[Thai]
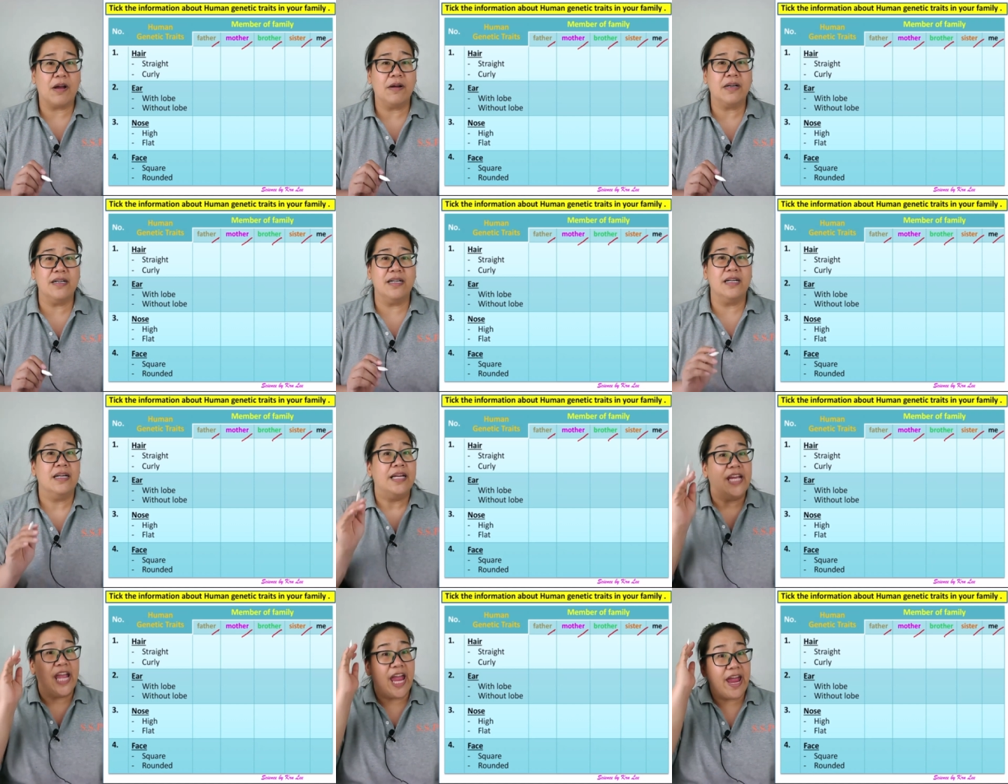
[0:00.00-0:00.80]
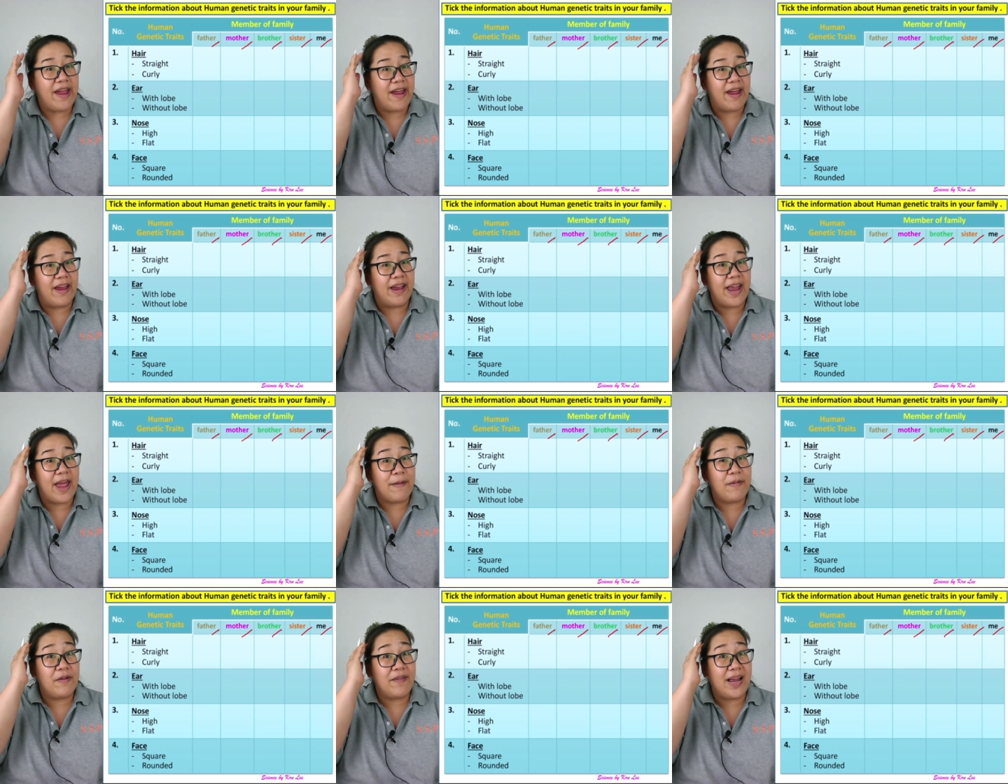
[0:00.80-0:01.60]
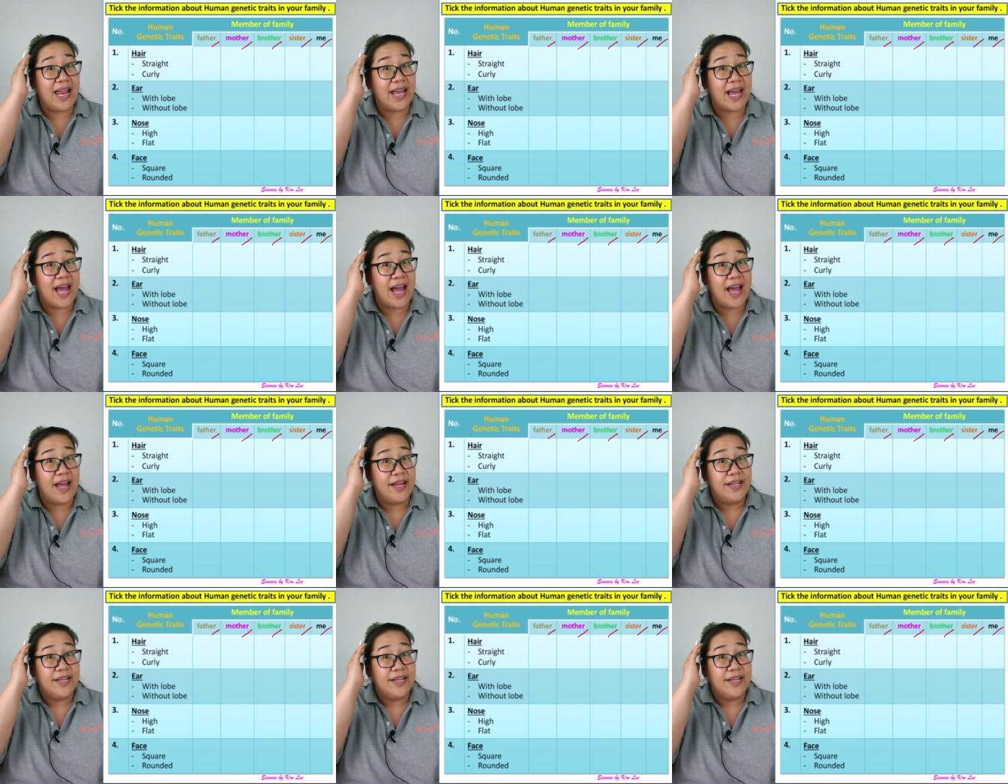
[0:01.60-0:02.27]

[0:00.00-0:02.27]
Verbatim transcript: ก็คือแห่แห่แปลว่าอะไรคะ